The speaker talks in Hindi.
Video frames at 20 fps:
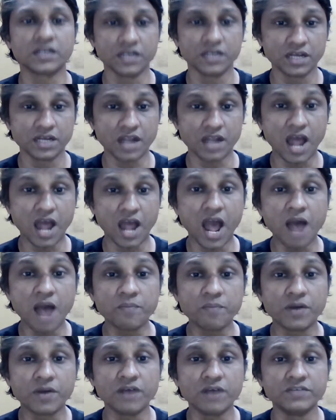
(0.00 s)
कर
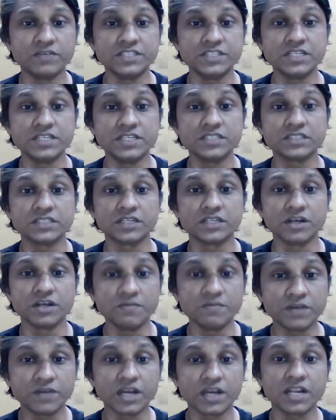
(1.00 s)
आपका वजन
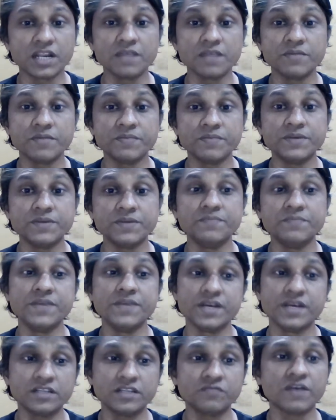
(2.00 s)
कम करने में भी
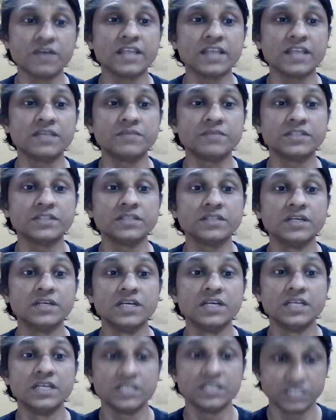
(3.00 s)
बेहद फायदेमंद
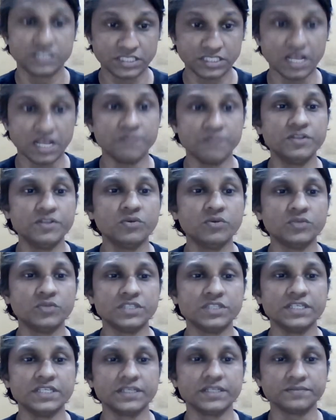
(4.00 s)
साबित
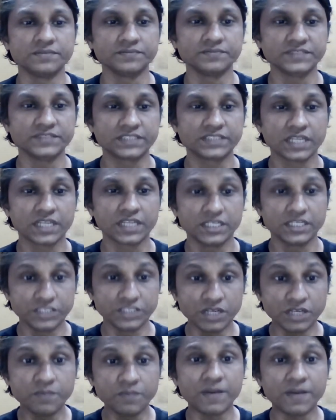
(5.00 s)
होती है
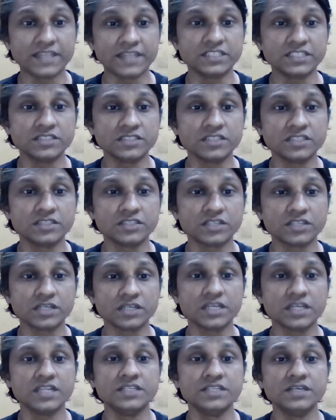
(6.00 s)
यह पाचन तंत्र
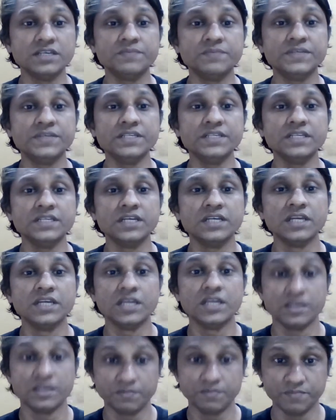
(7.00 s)
के लिए भी
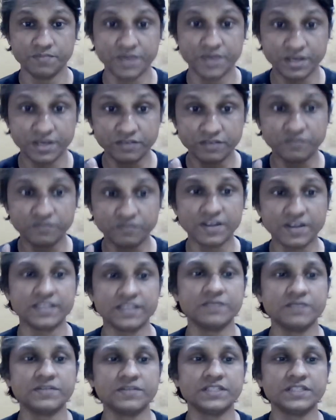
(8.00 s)
बेहद
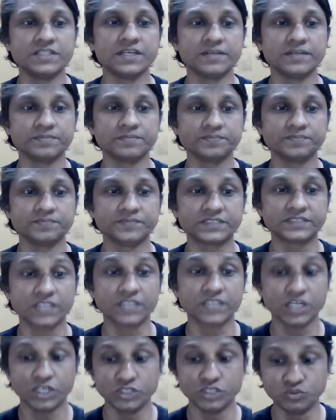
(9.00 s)
फायदेमंद है
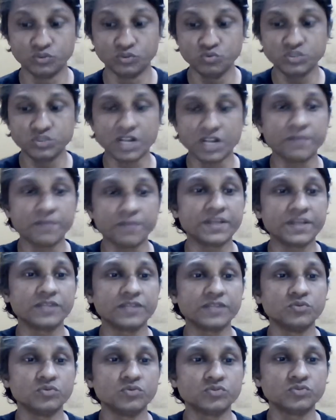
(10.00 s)
दूसरा मेरे
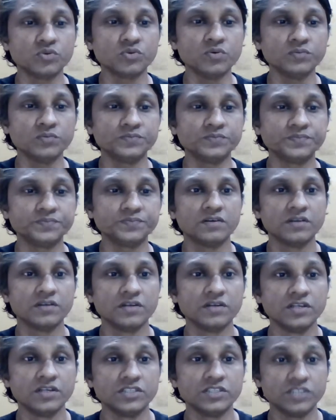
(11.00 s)
दोस्तों
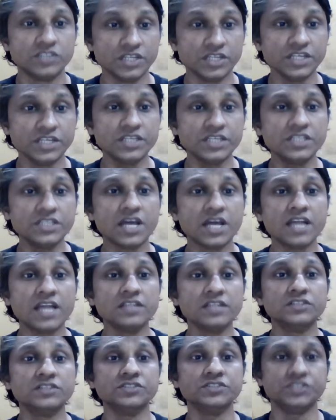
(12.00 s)
चने की
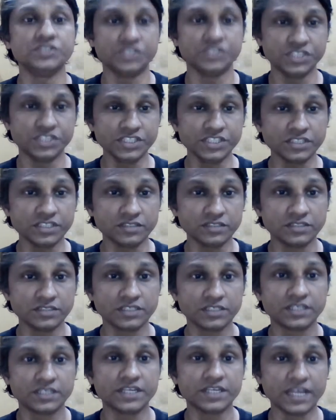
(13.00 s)
दाल जिंक
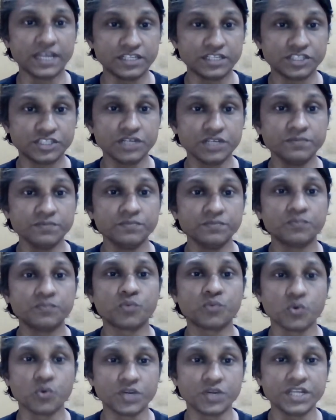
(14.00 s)
कैल्शियम
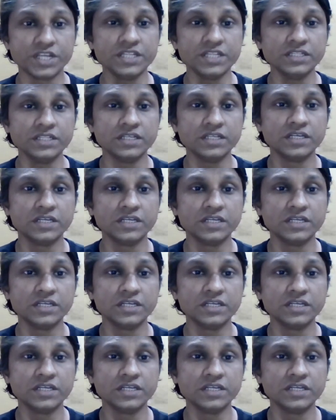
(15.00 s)
प्रोटीन